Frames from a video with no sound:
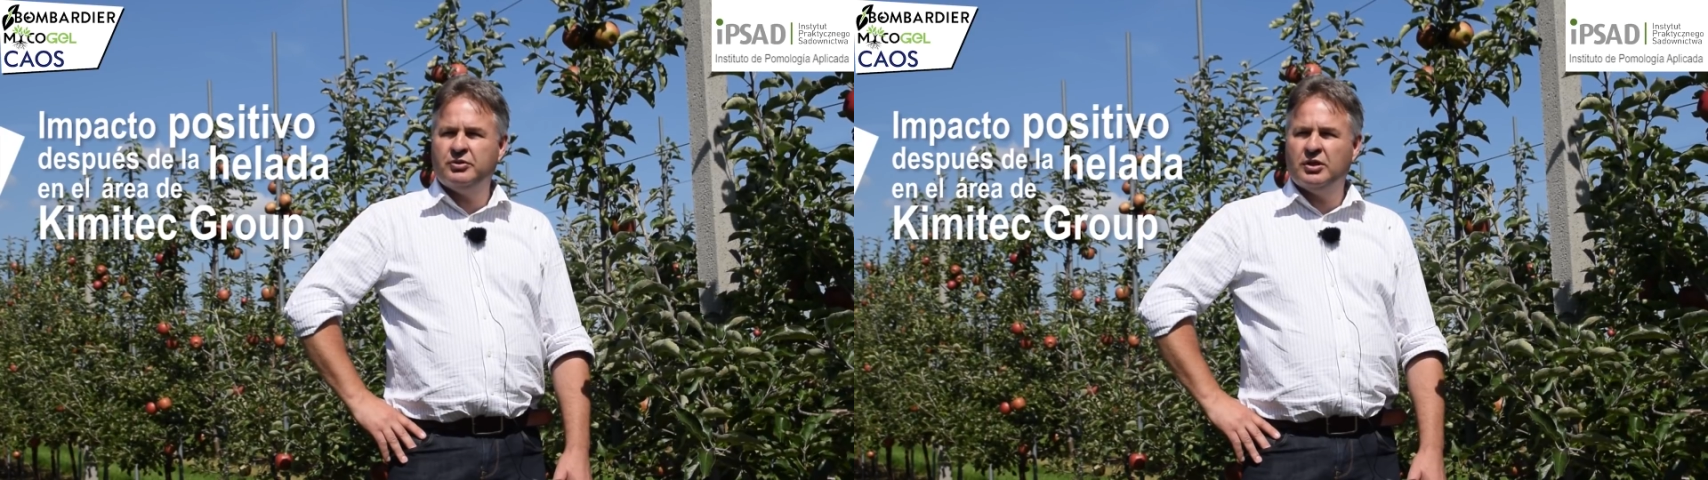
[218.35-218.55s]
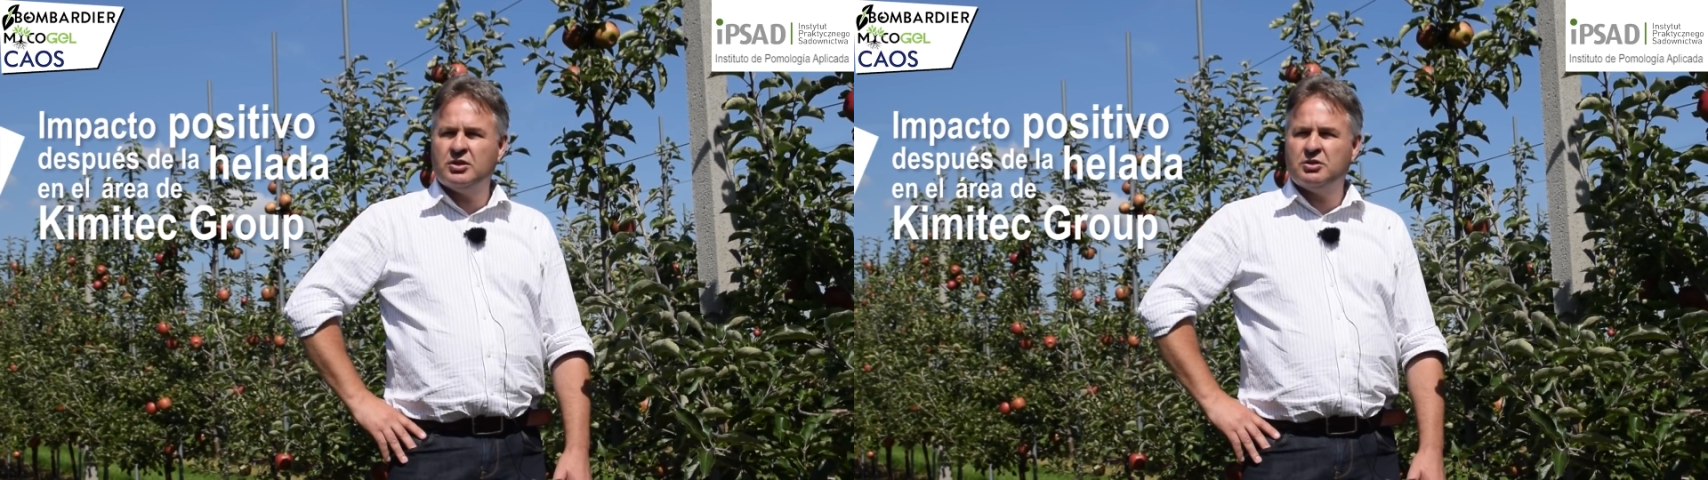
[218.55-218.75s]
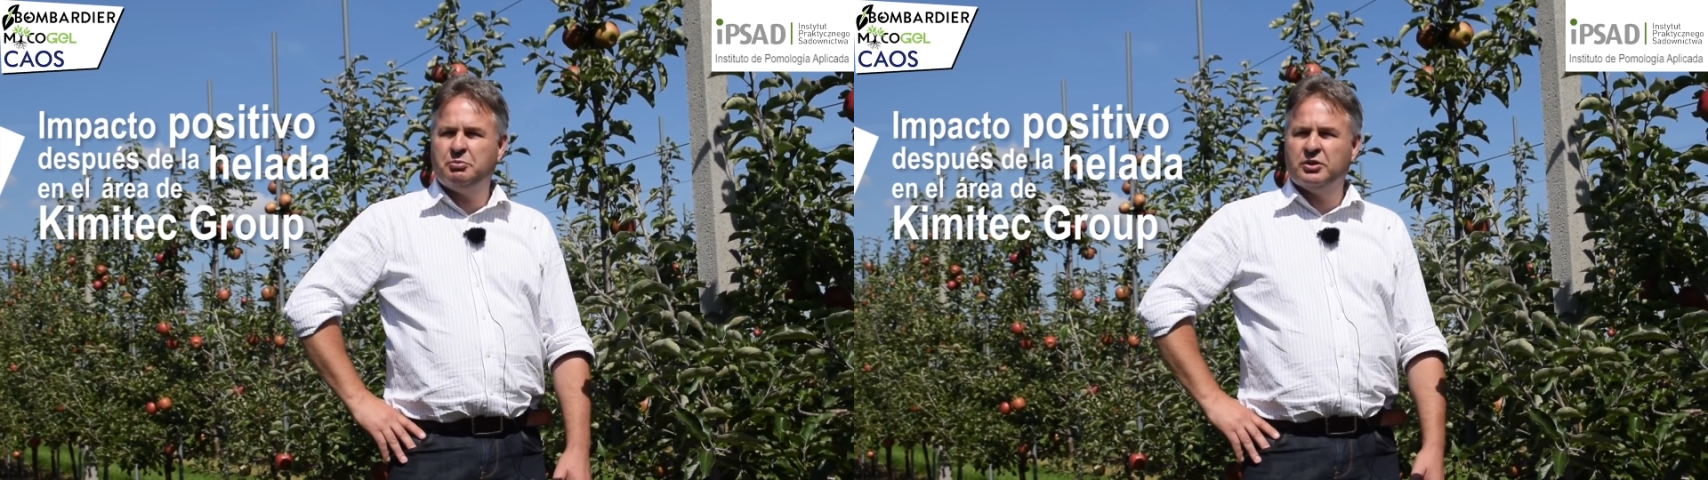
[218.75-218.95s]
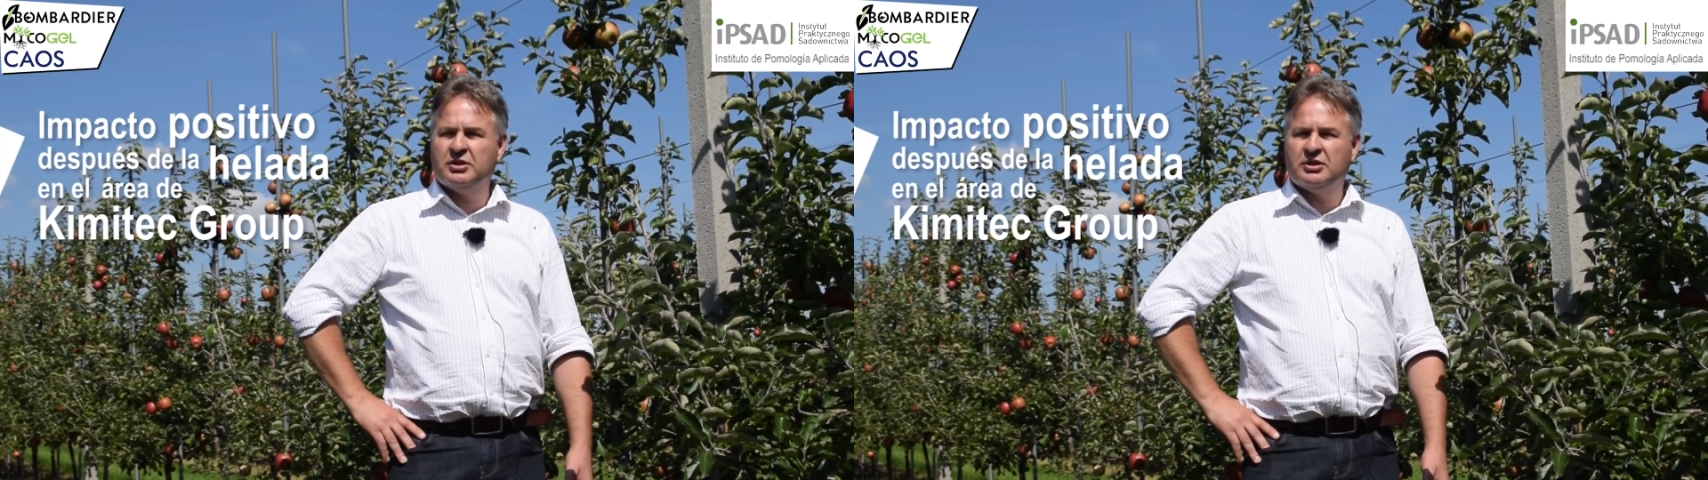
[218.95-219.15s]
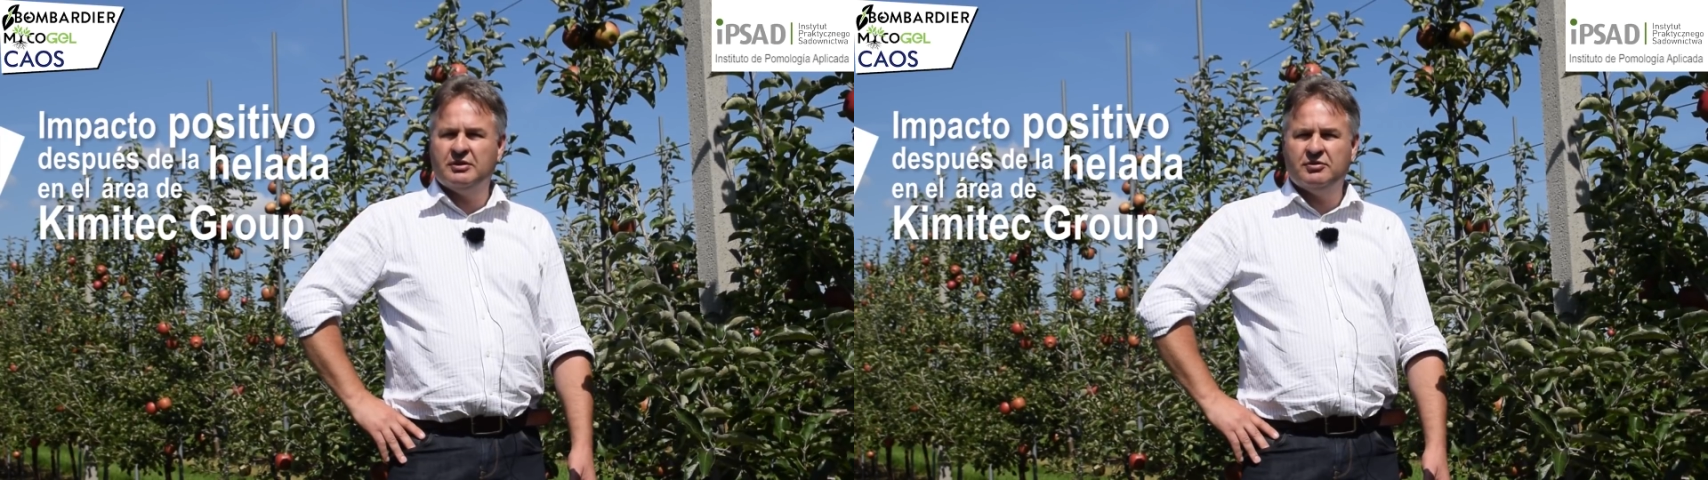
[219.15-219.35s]
o
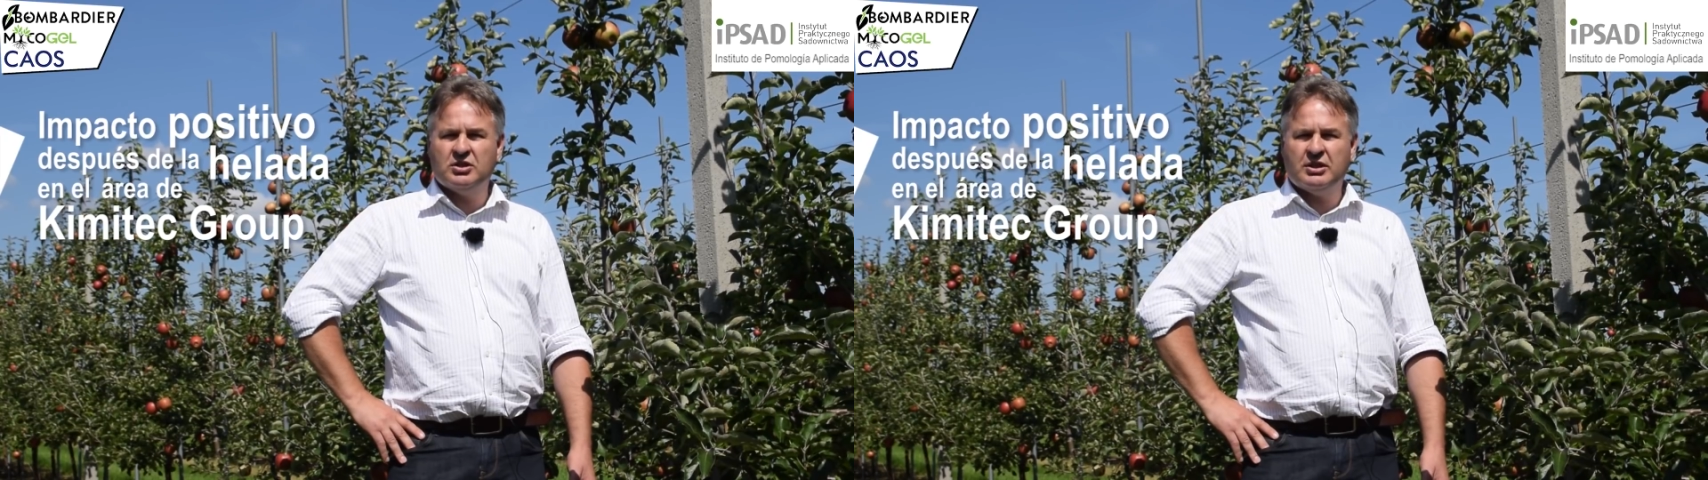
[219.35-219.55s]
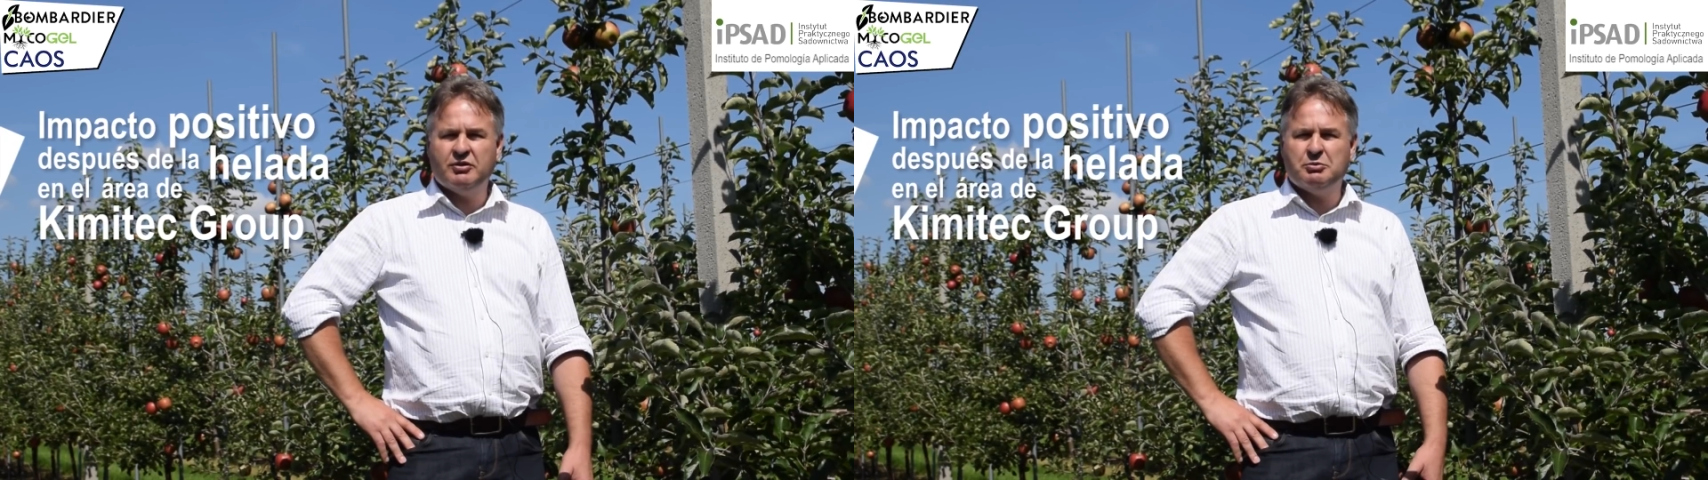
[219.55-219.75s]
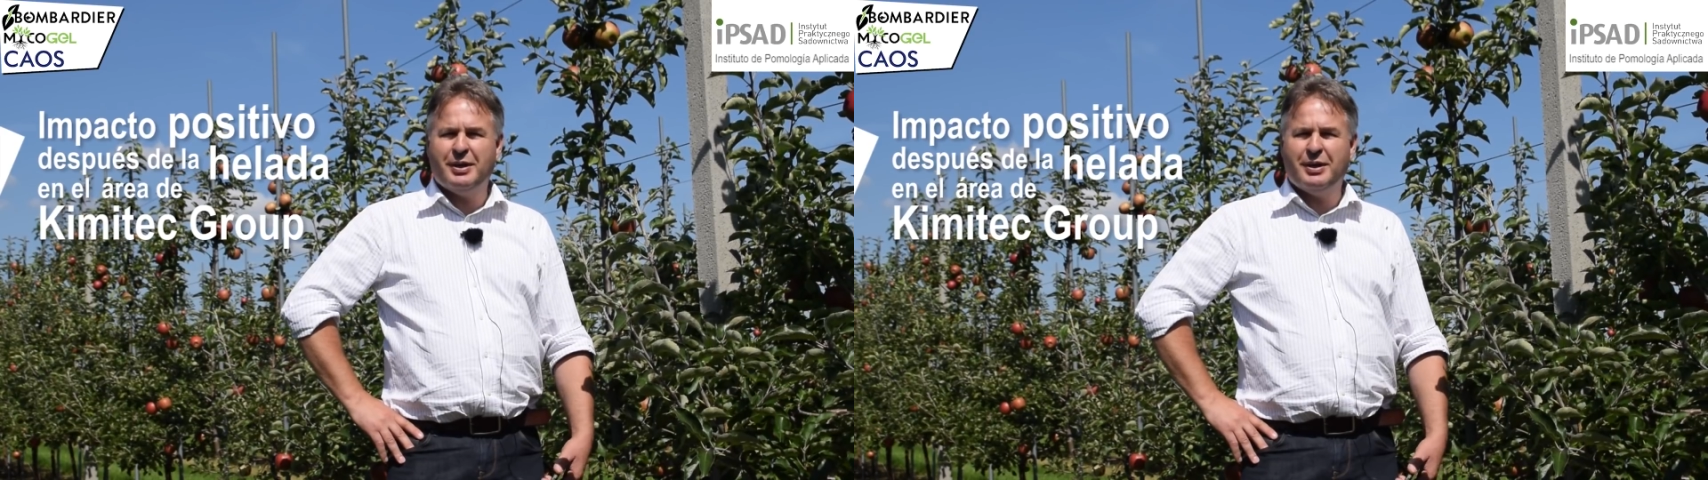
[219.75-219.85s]
extremadamente positivo